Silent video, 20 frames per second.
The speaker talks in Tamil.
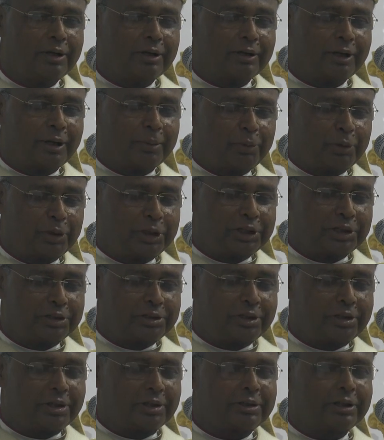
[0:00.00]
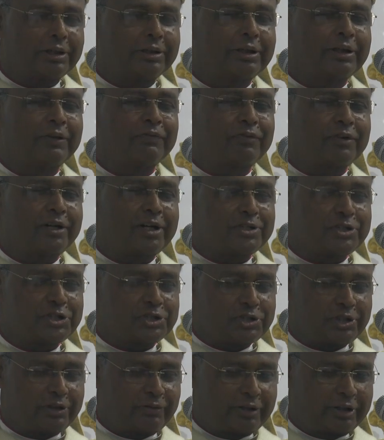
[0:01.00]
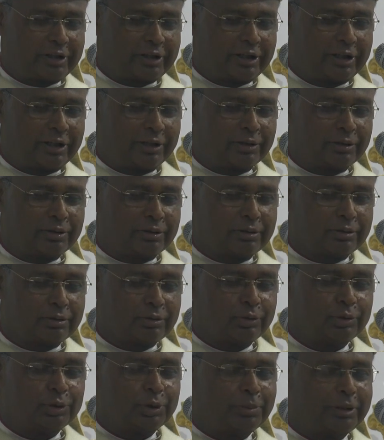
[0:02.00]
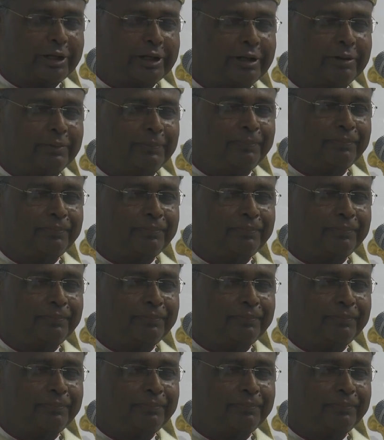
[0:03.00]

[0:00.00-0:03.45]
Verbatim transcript: நம்முடைய திருத்தந்தை பிரான்சிஸ் அவர்களின் தூதுமடல்